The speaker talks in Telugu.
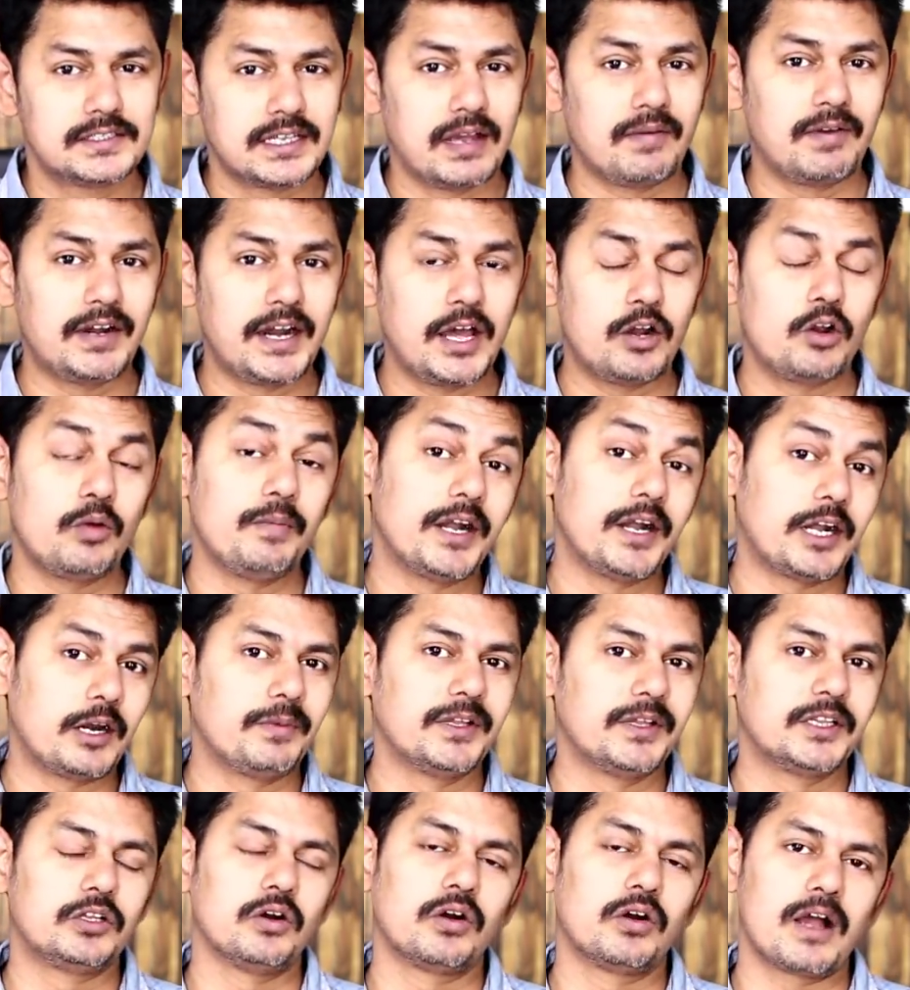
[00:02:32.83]
సెవెన్ నానోమీటర్
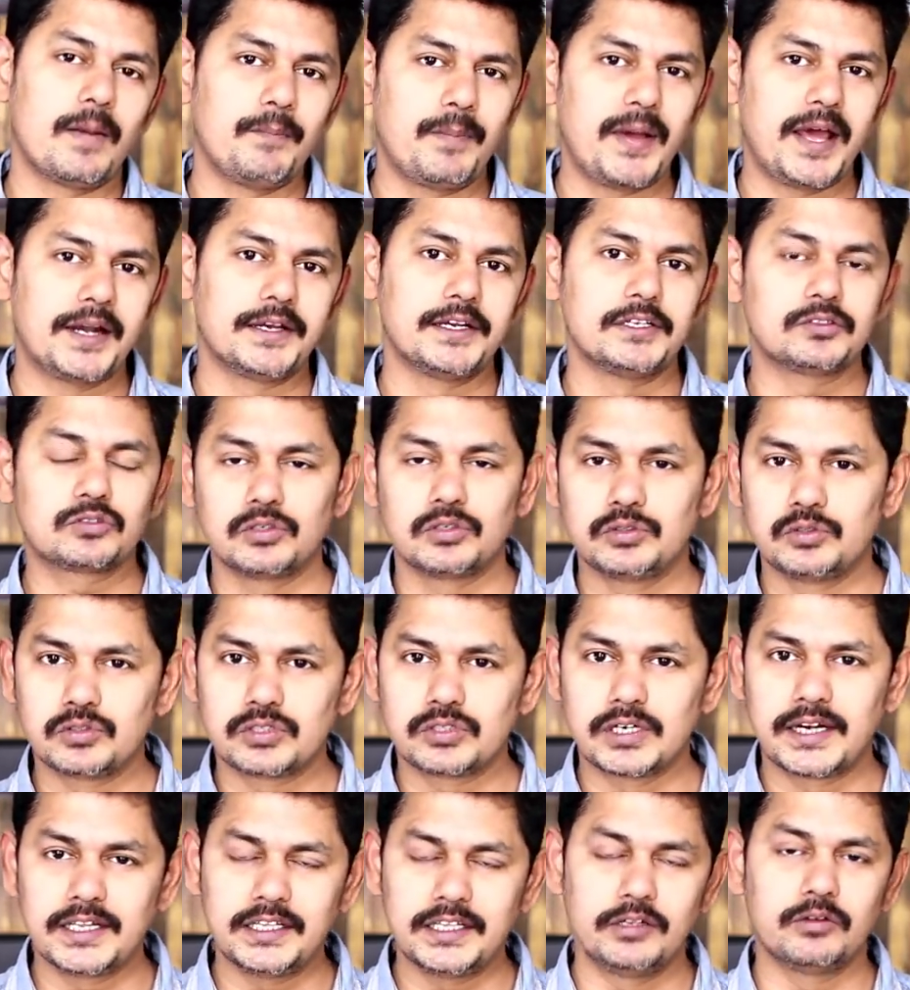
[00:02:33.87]
మీదతో కంపేర్ చేసుకొని
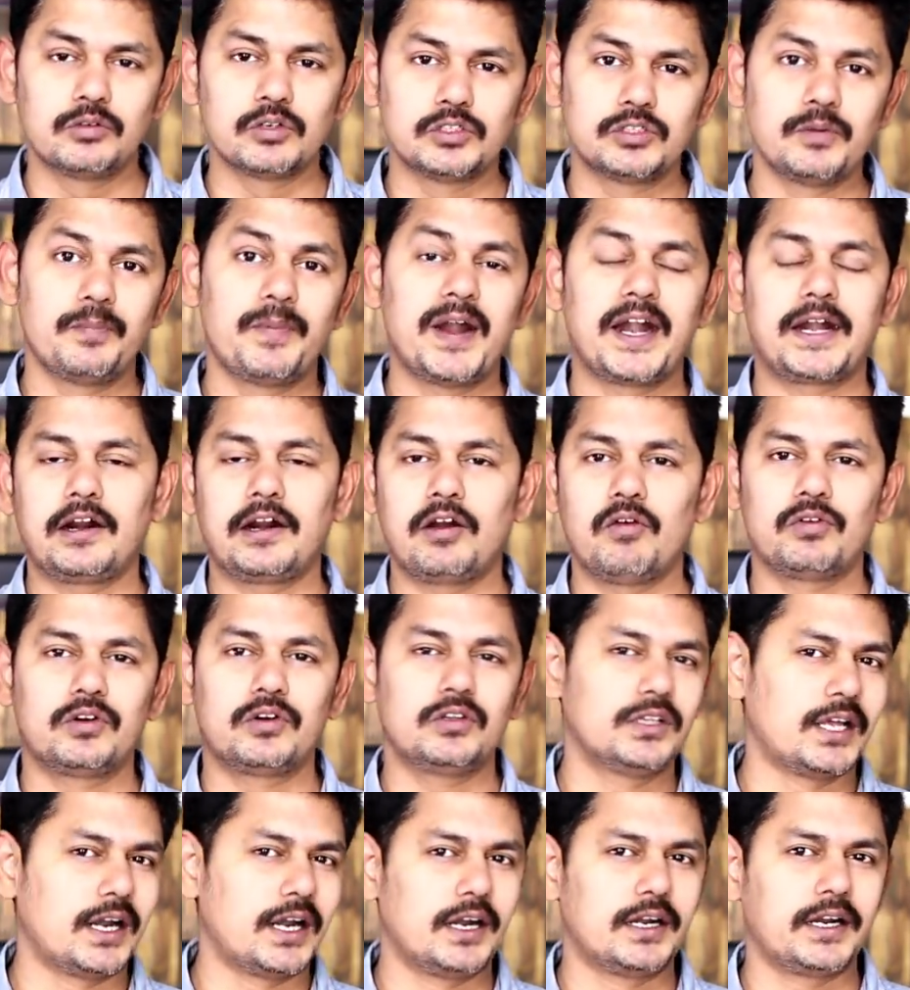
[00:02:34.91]
చూసినట్టు ఇంకొంచెం బెటర్గా
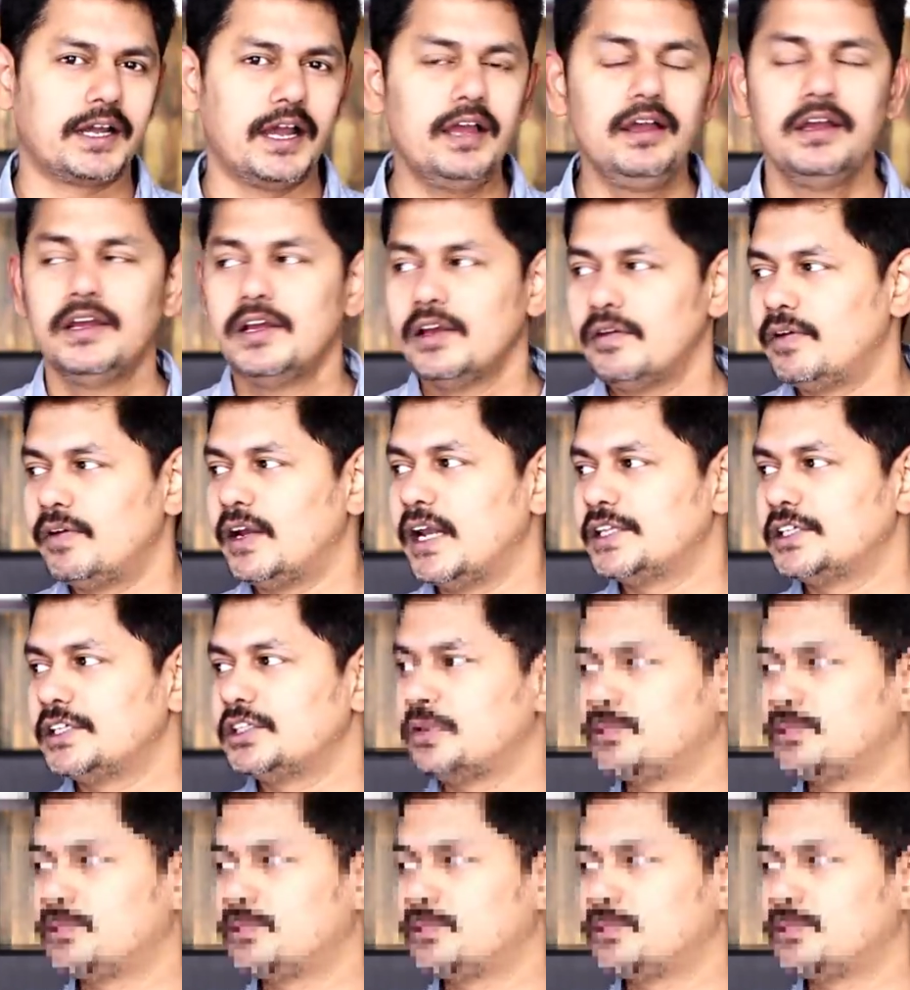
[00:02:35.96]
ఉంటుంది అన్నట్టుగా వీళ్ళైతే